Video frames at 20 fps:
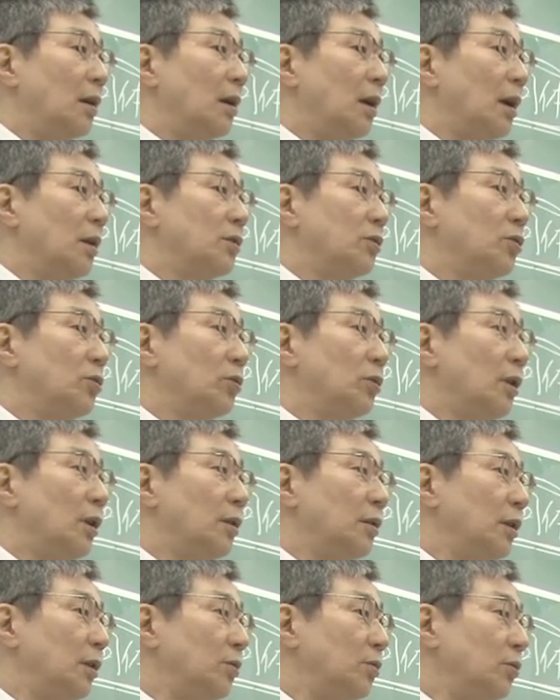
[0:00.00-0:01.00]
感情な
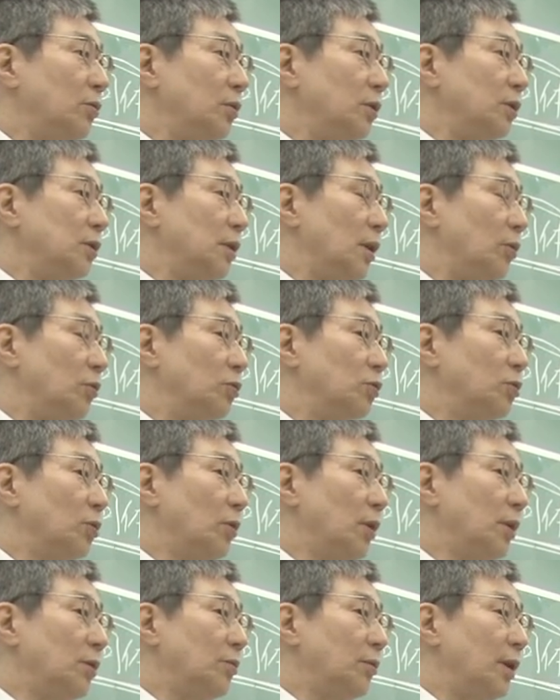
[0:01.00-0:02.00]
んて特にさ、恐
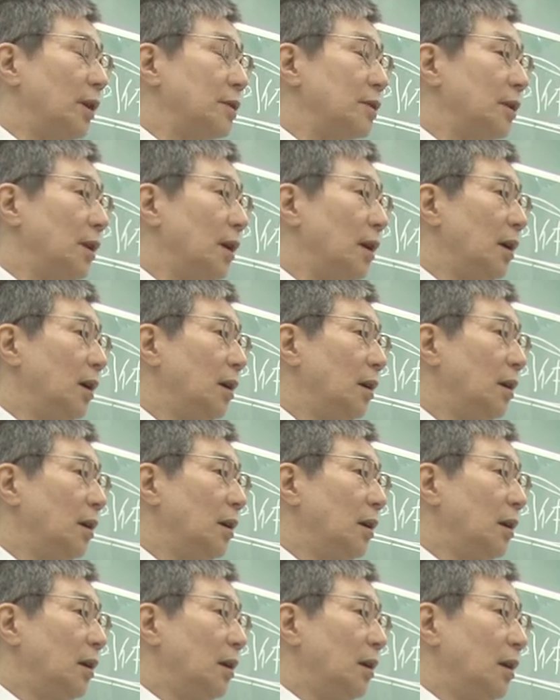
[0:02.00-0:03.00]
れとかさ、
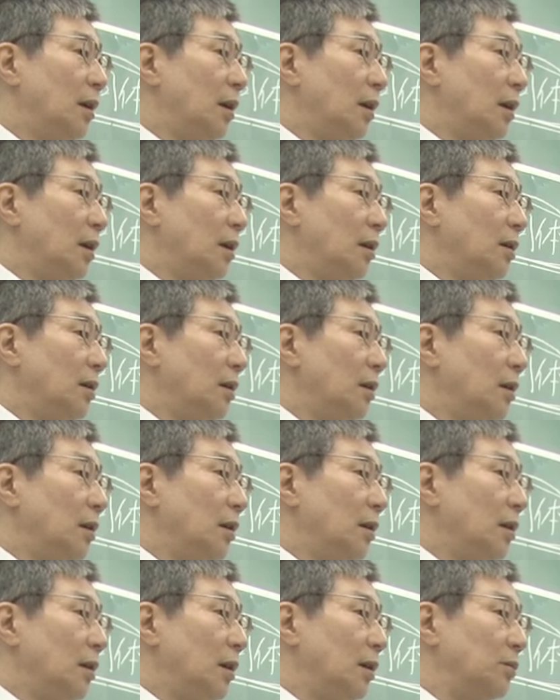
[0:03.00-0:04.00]

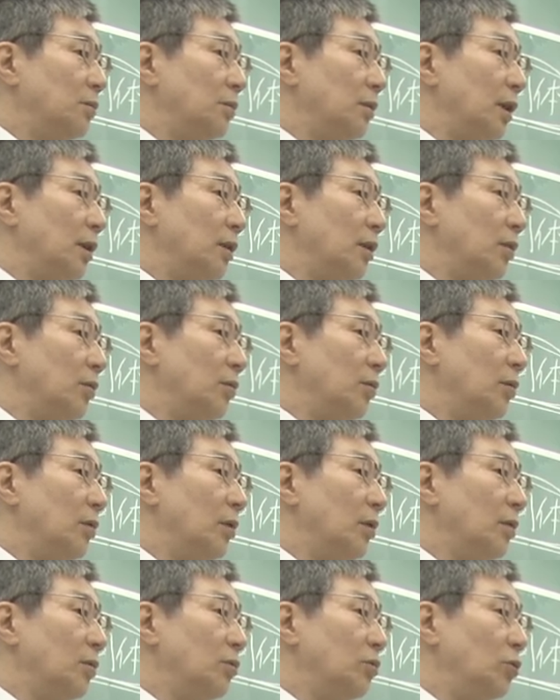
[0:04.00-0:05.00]
あとなんだろ
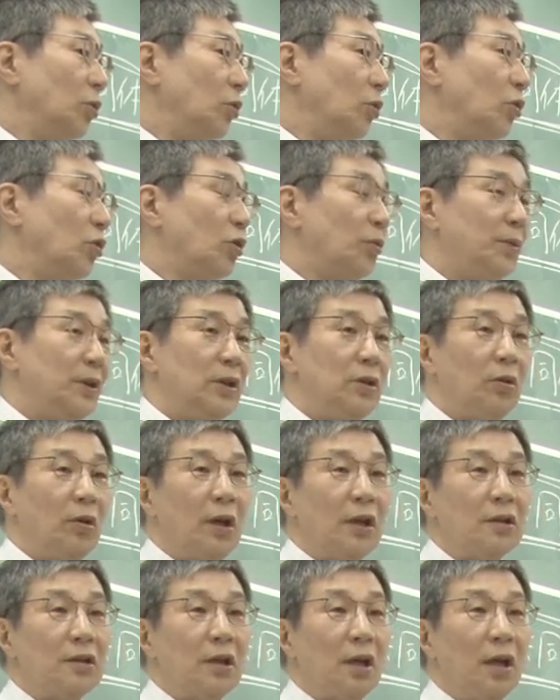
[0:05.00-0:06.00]
う、喜びと
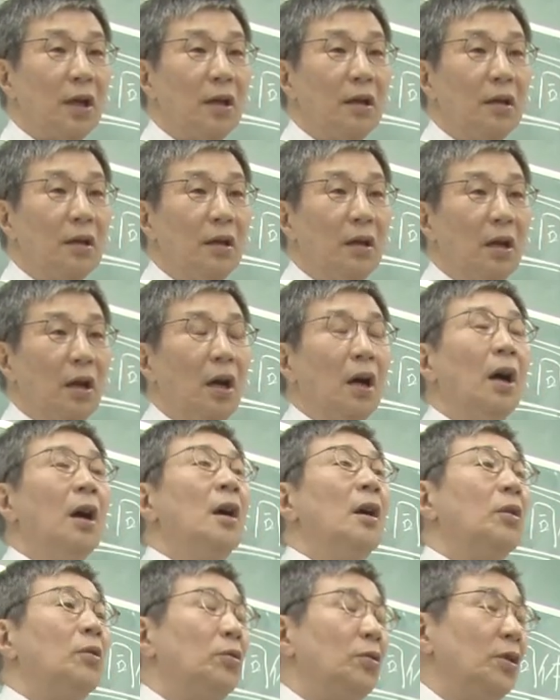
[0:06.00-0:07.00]
かさ、
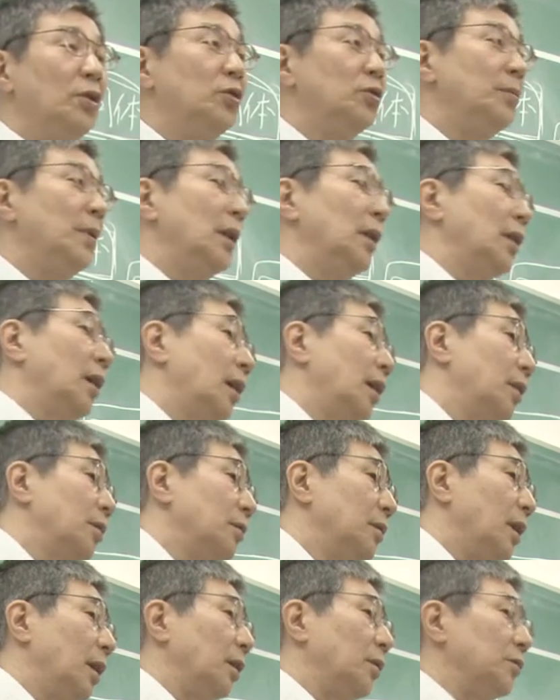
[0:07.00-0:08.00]
これ有名な研
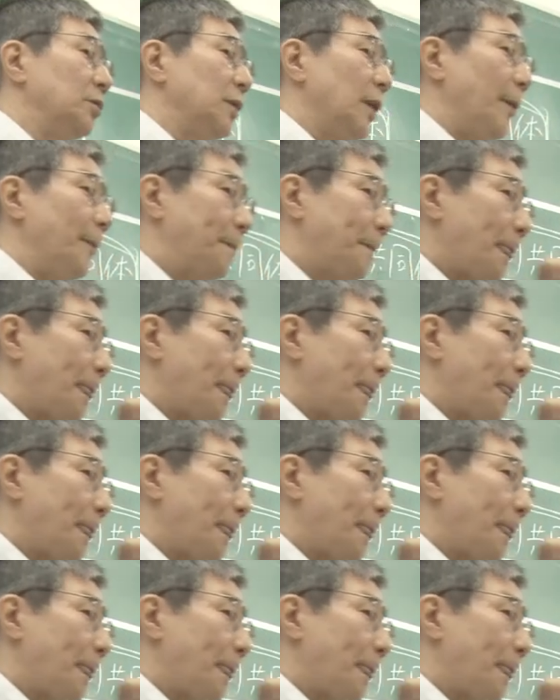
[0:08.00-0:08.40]
究だけどさ、